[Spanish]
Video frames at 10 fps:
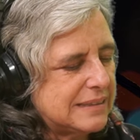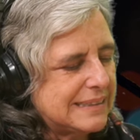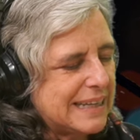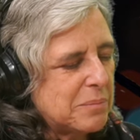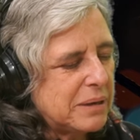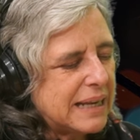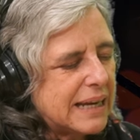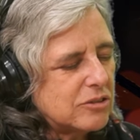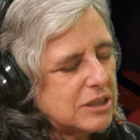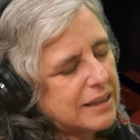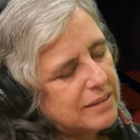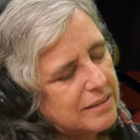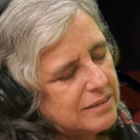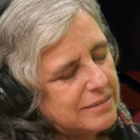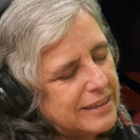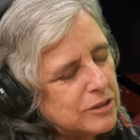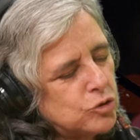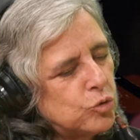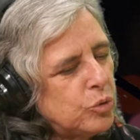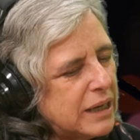terminar, o sea,
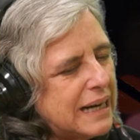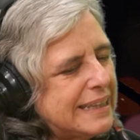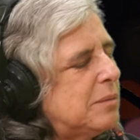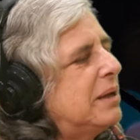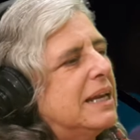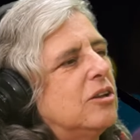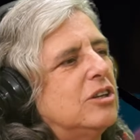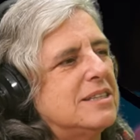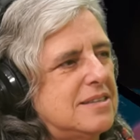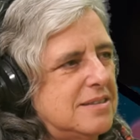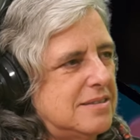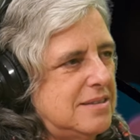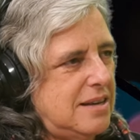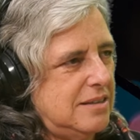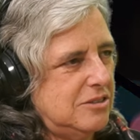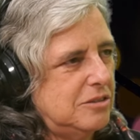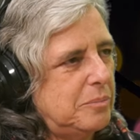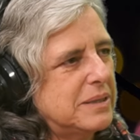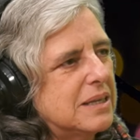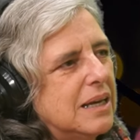destruir la etapa de la adolescencia, ¿no?
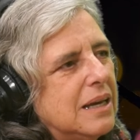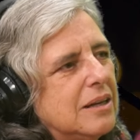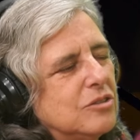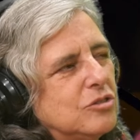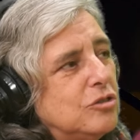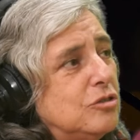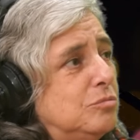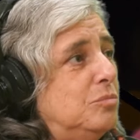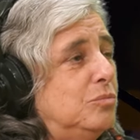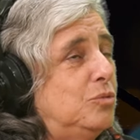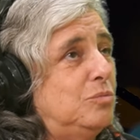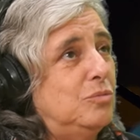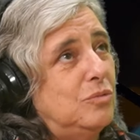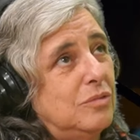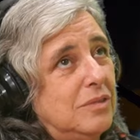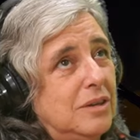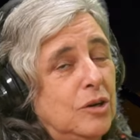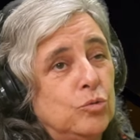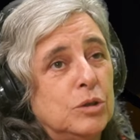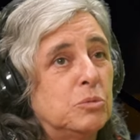Eh, nosotros, en
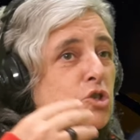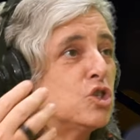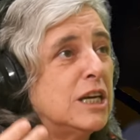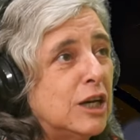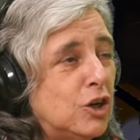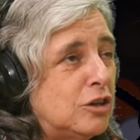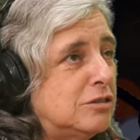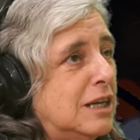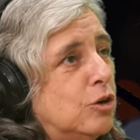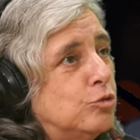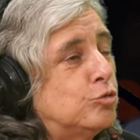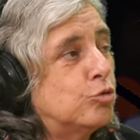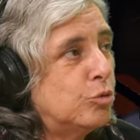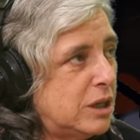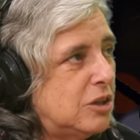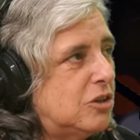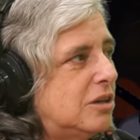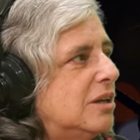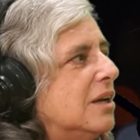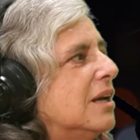el último siglo, se ha construido
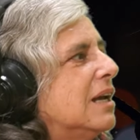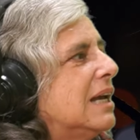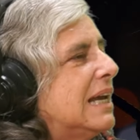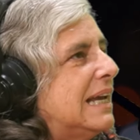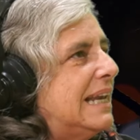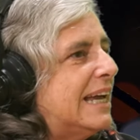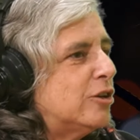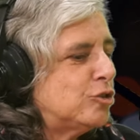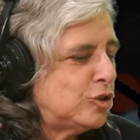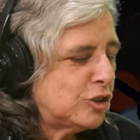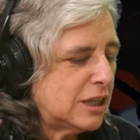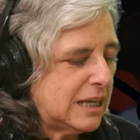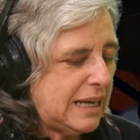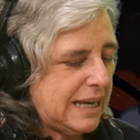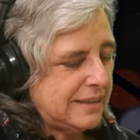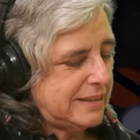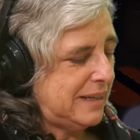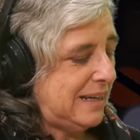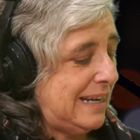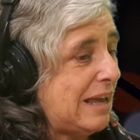la noción de que
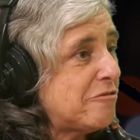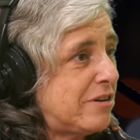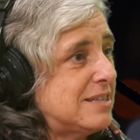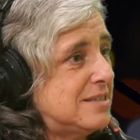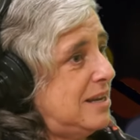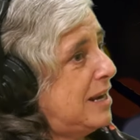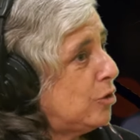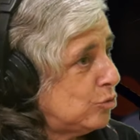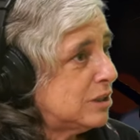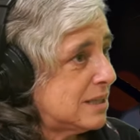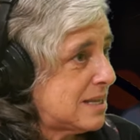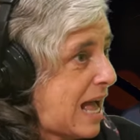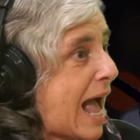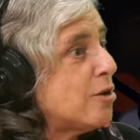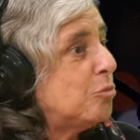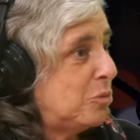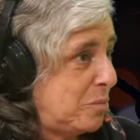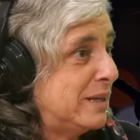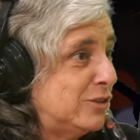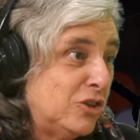entre la infancia y la adultez hay un
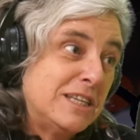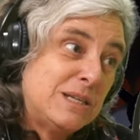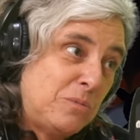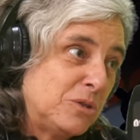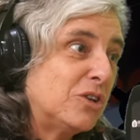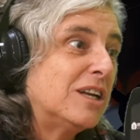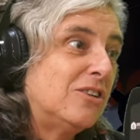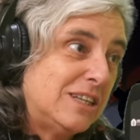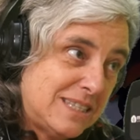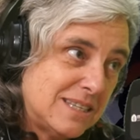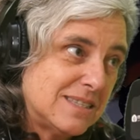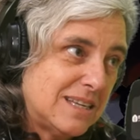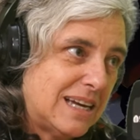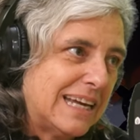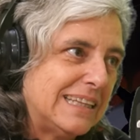momento, que es el momento de la adolescencia, que